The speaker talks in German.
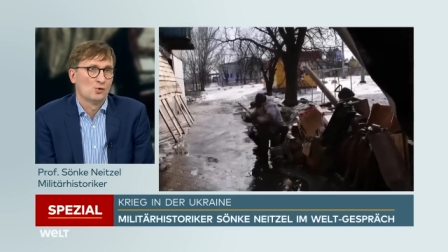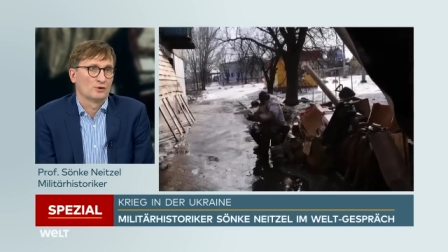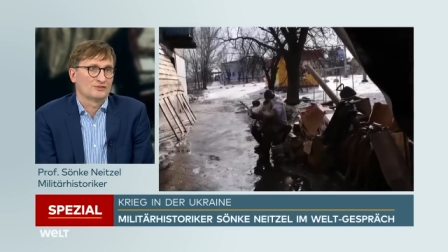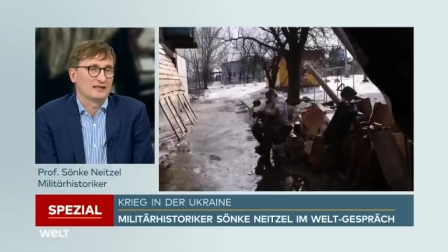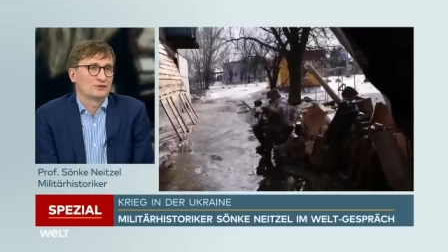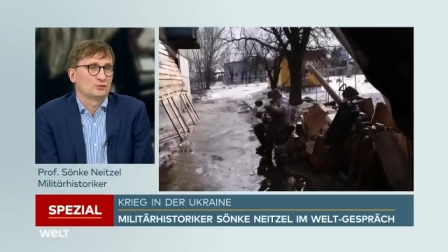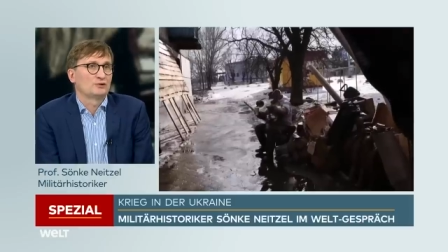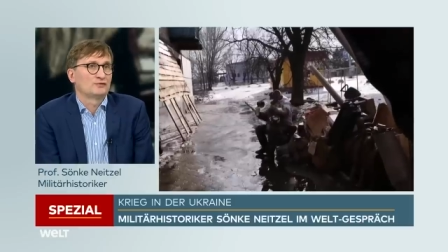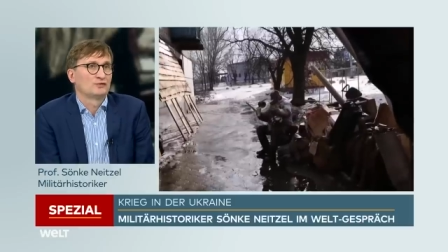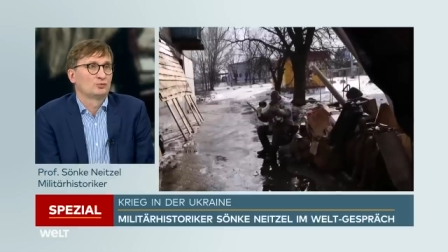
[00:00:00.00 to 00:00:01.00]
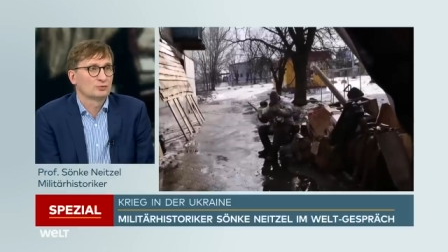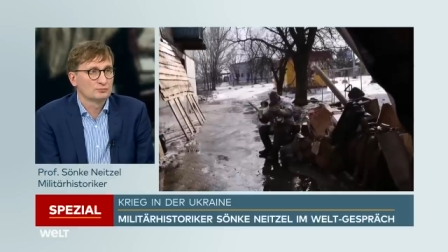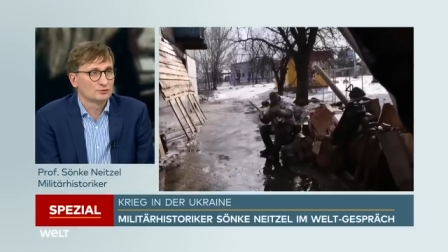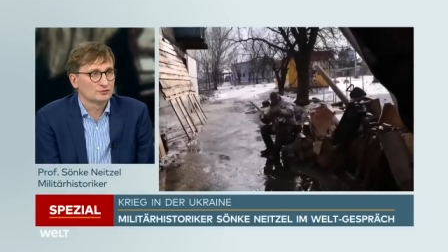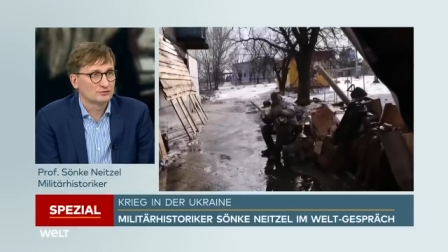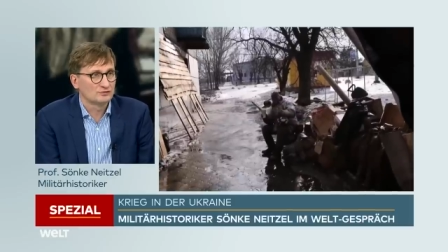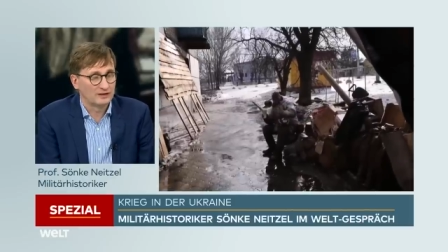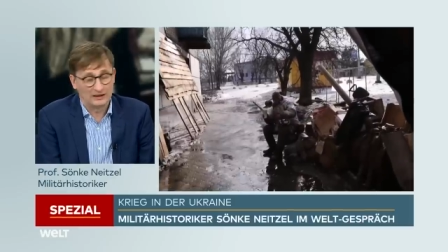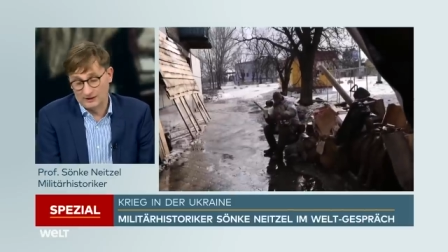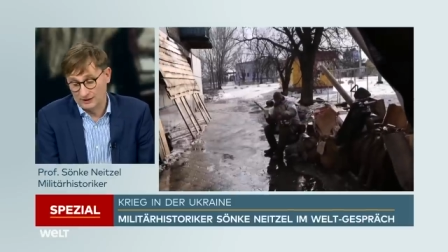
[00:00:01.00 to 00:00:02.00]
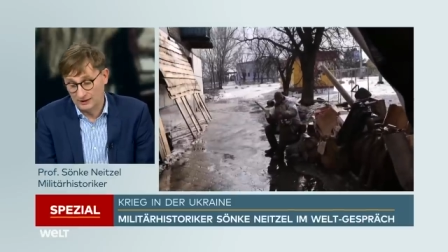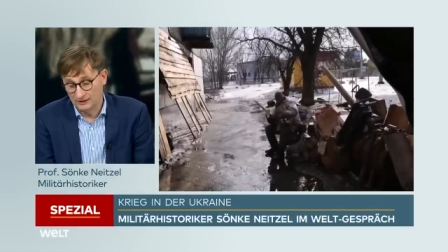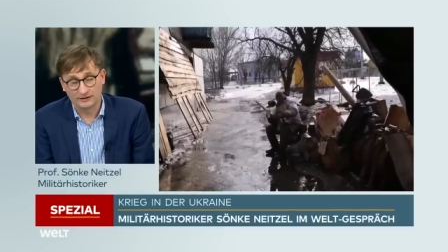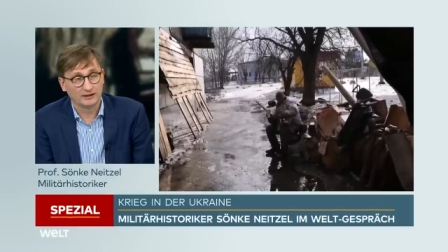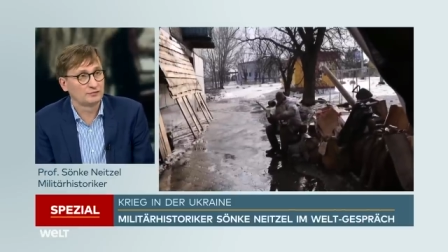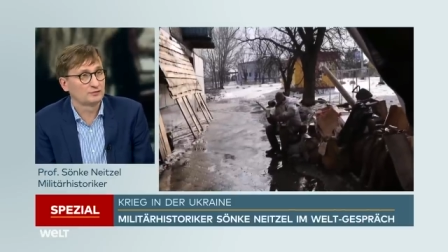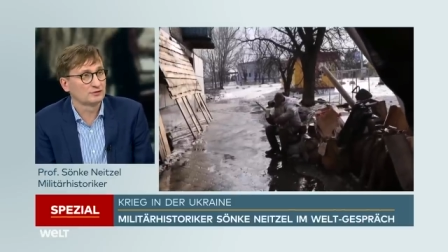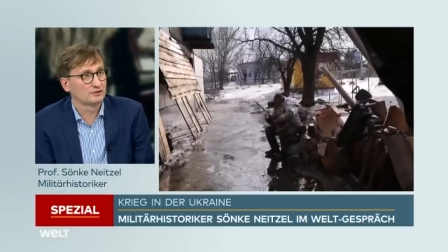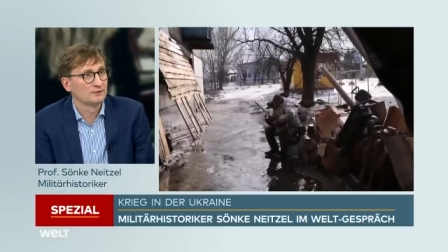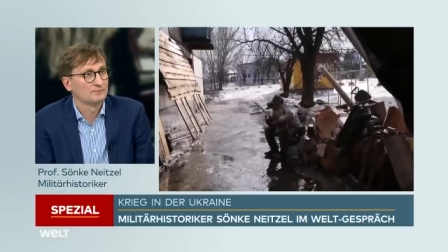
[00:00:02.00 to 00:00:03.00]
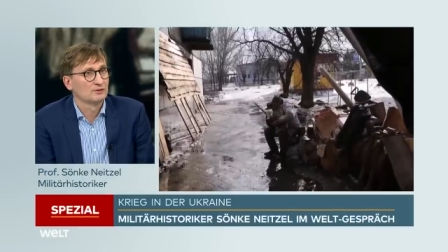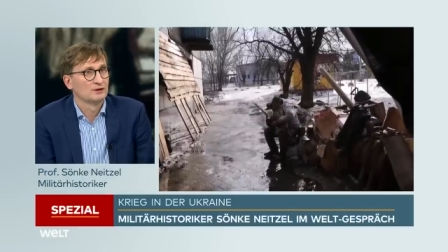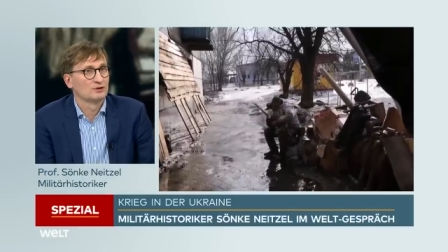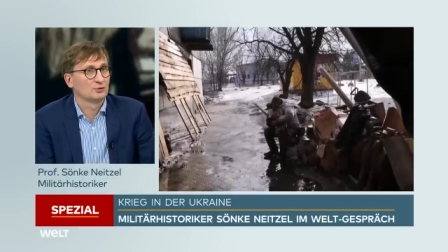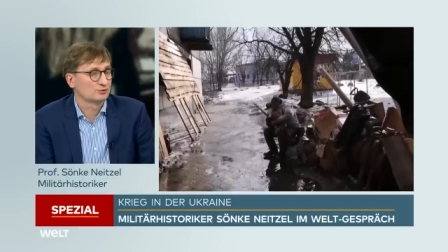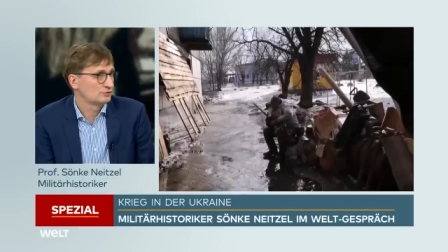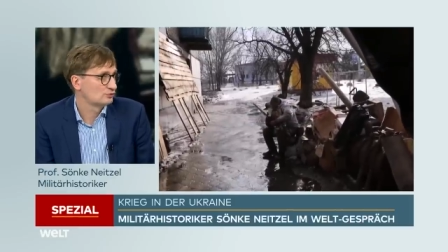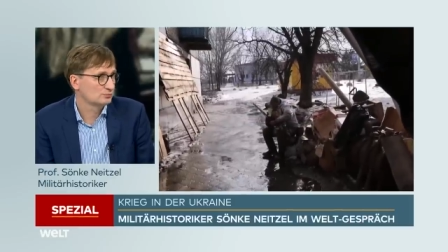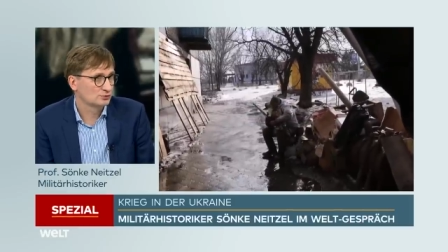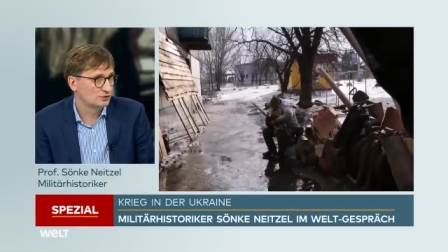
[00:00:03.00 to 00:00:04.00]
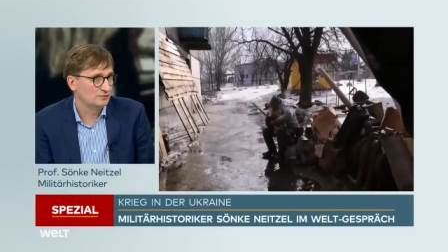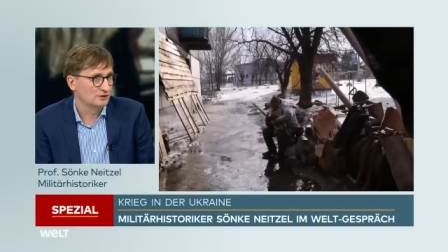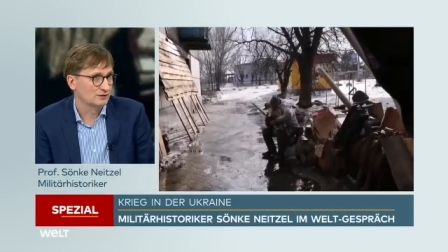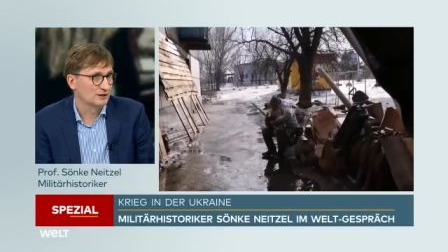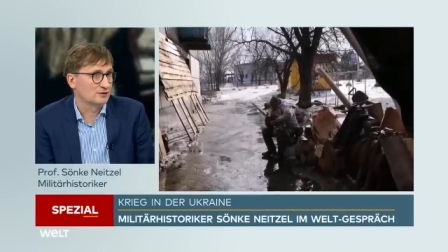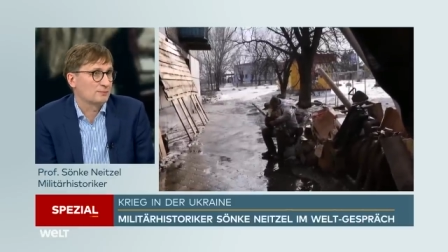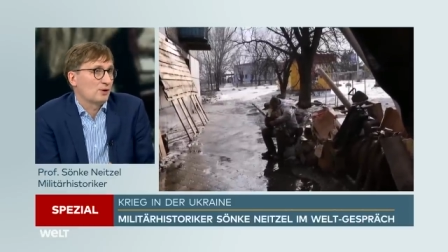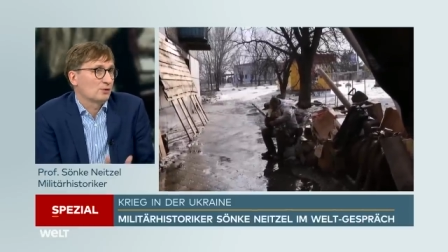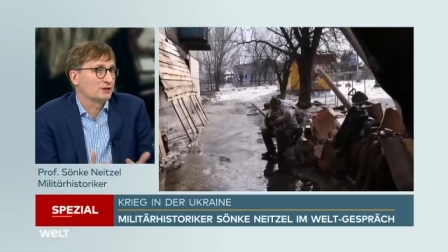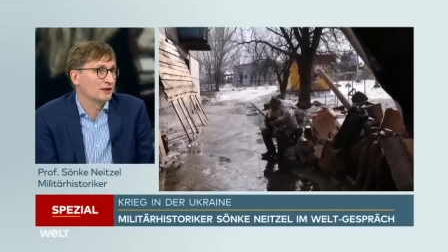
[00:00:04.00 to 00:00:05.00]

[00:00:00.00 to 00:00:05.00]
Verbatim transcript: Und dass er natürlich versuchen muss, weil er einen langen Krieg führt, die Russen zu motivieren. Also er braucht einen